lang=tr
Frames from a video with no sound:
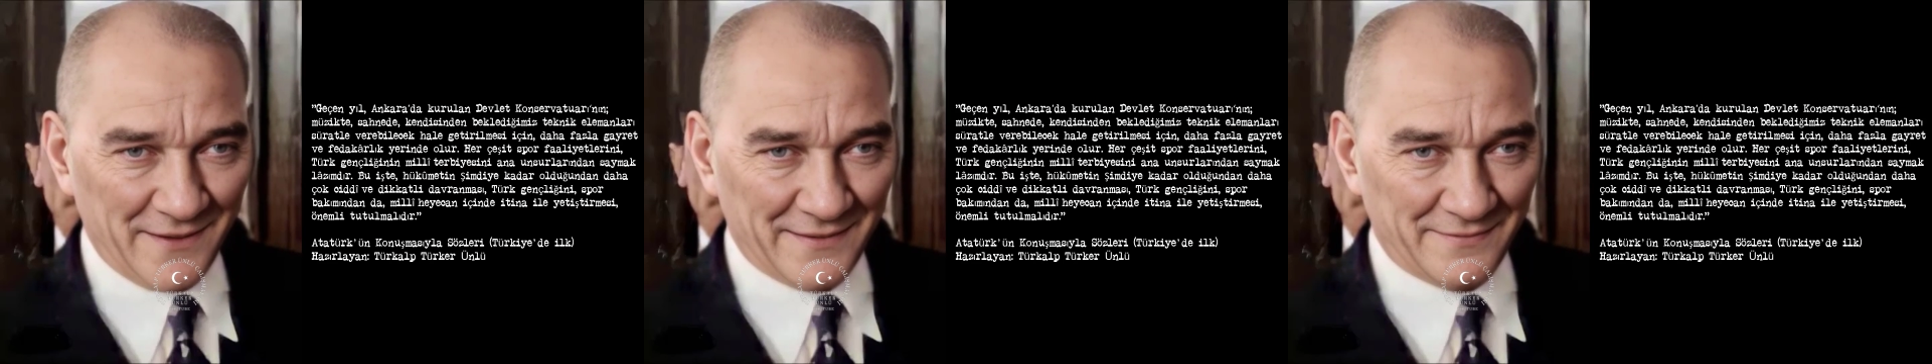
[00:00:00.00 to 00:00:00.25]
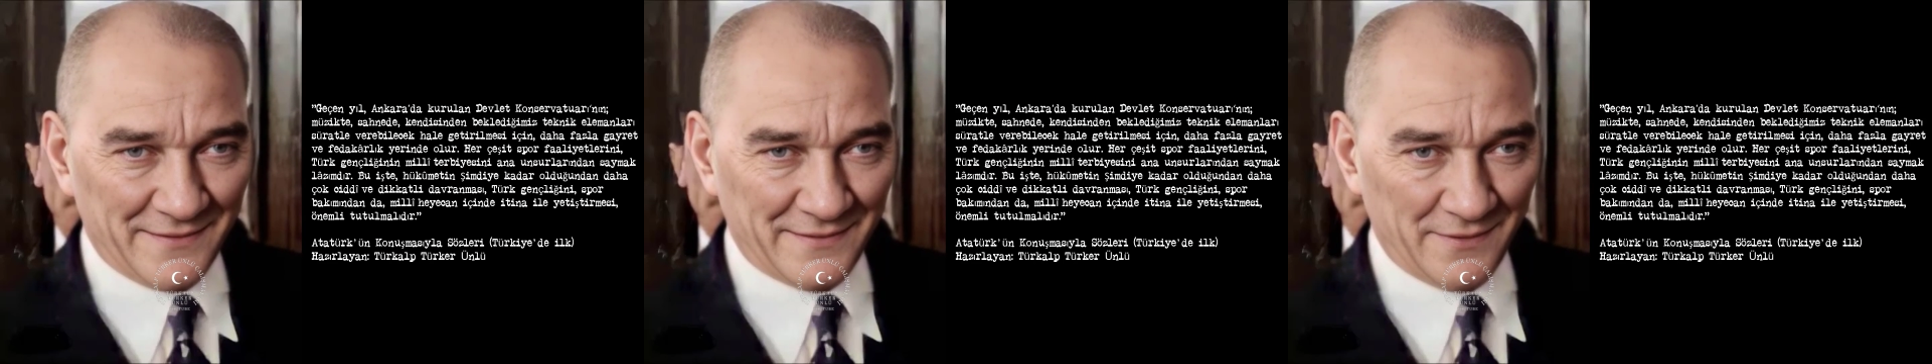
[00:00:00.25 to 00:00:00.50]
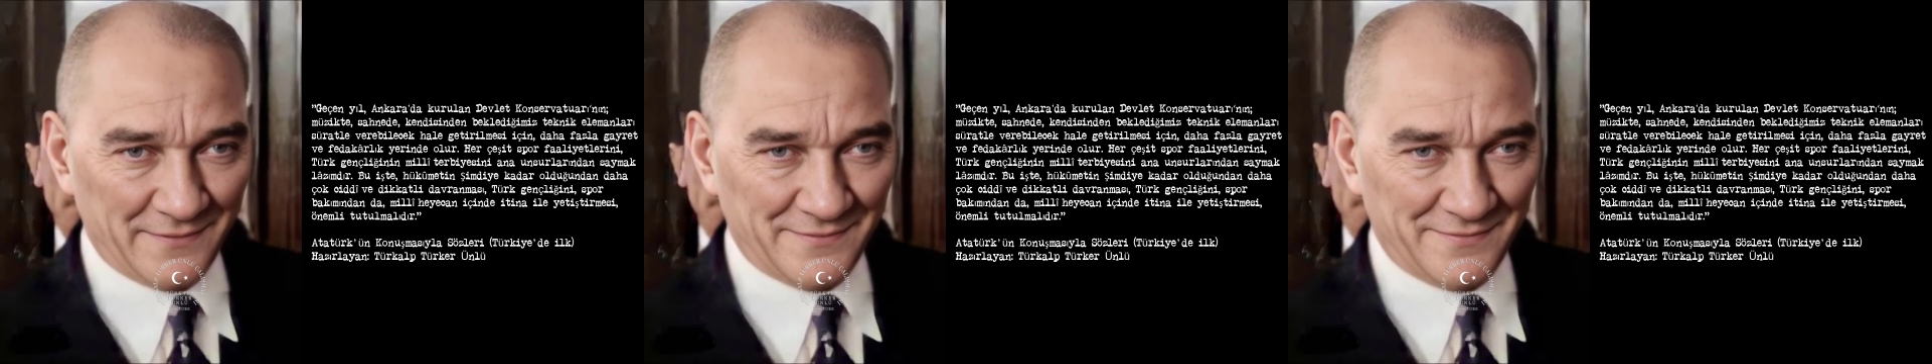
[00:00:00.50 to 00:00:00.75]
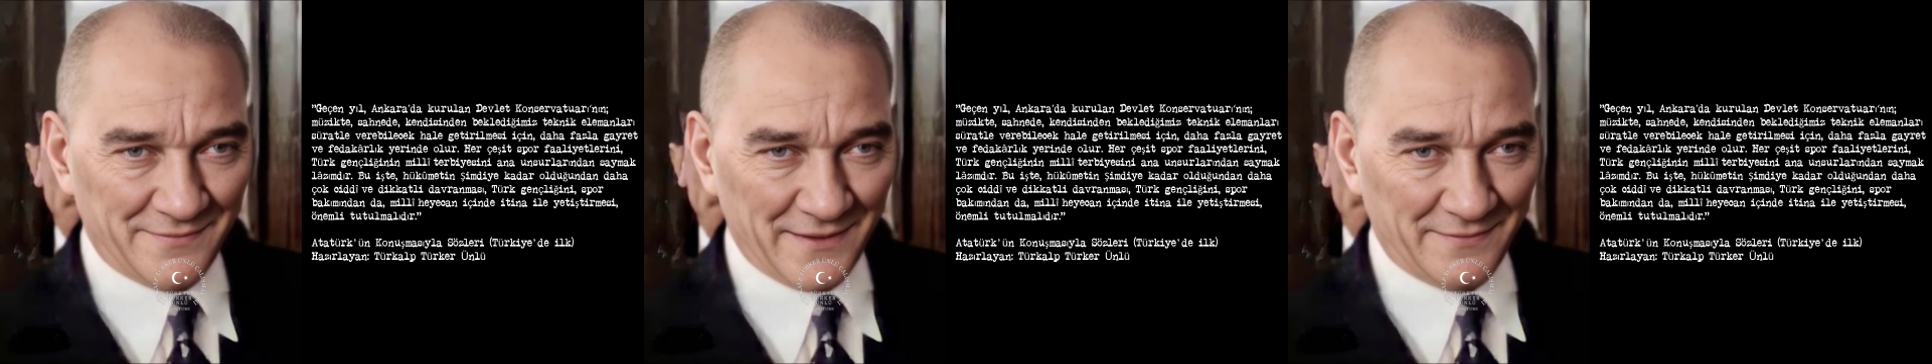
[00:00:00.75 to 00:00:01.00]

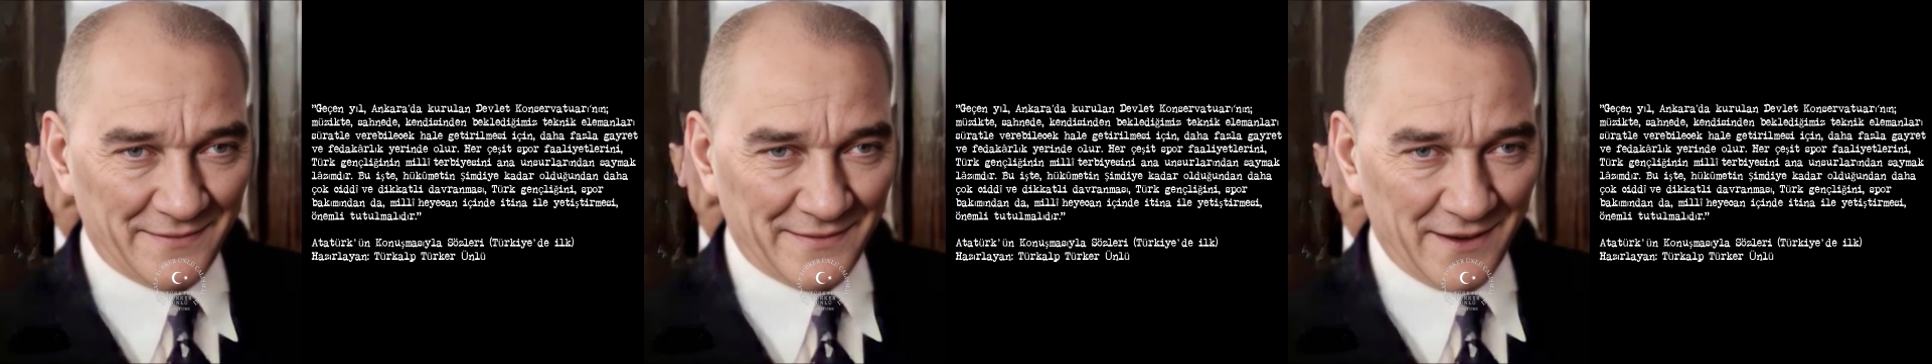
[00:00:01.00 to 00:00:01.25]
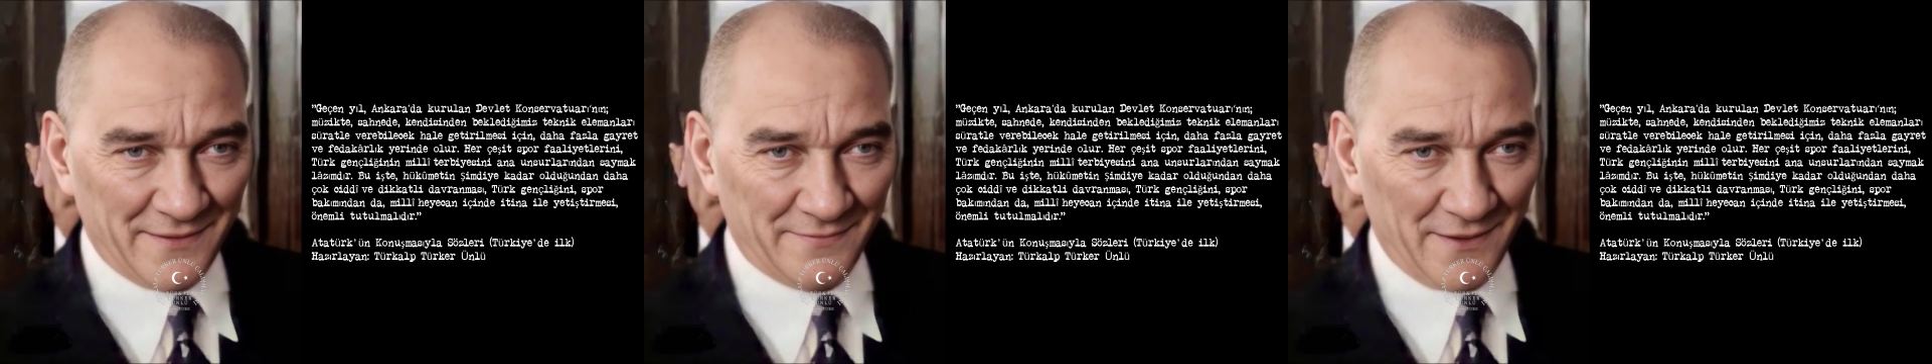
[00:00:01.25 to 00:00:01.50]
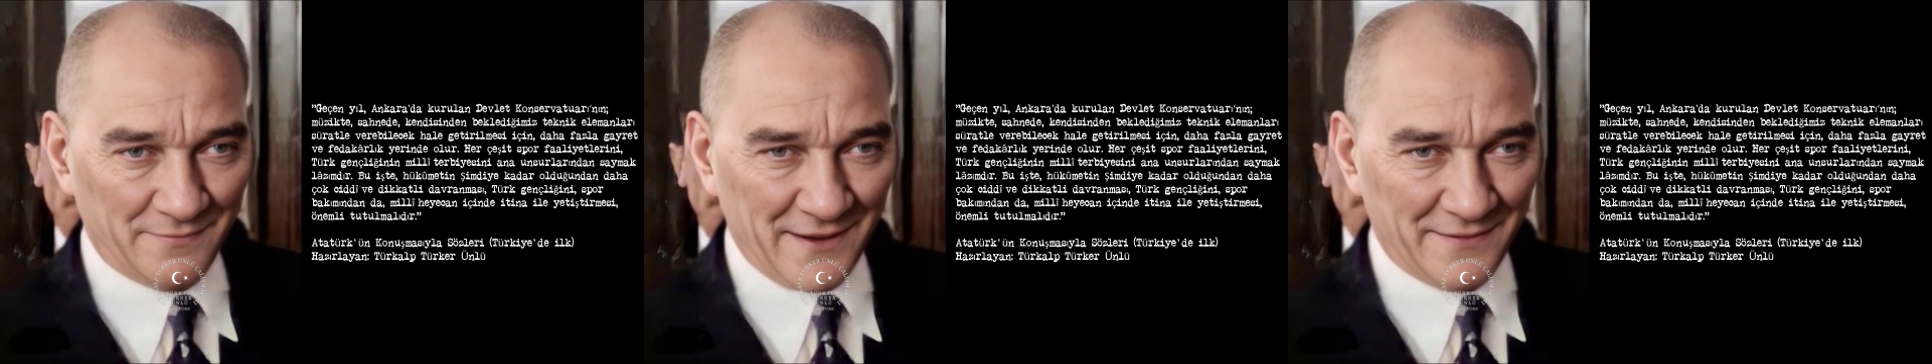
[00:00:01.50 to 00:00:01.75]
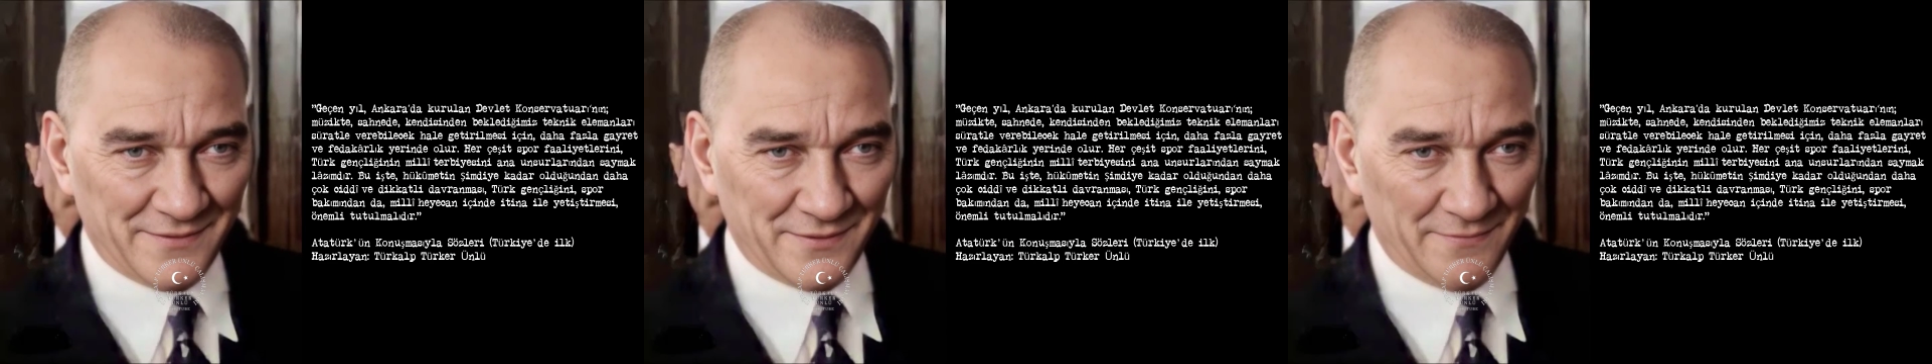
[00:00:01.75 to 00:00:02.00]
beklediğimiz teknik
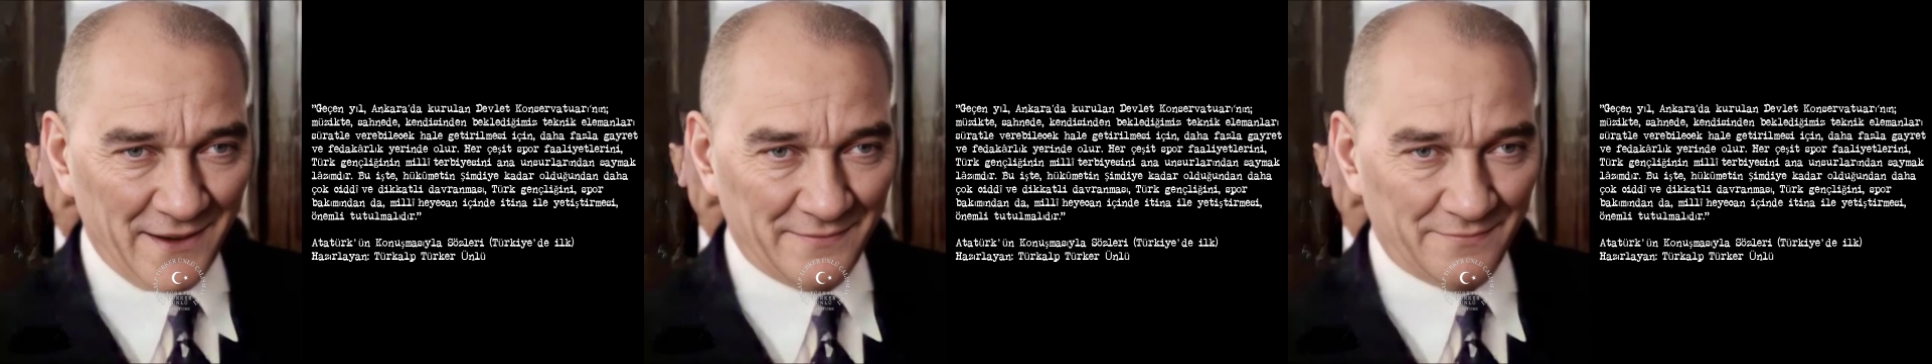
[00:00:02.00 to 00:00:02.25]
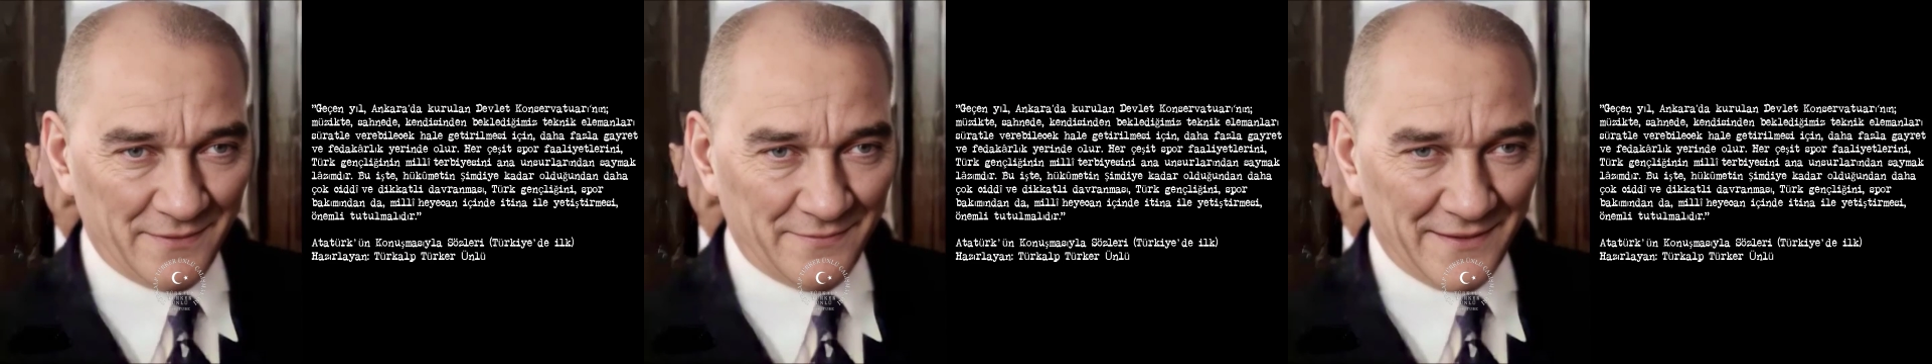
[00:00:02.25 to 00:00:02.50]
elemanları süratle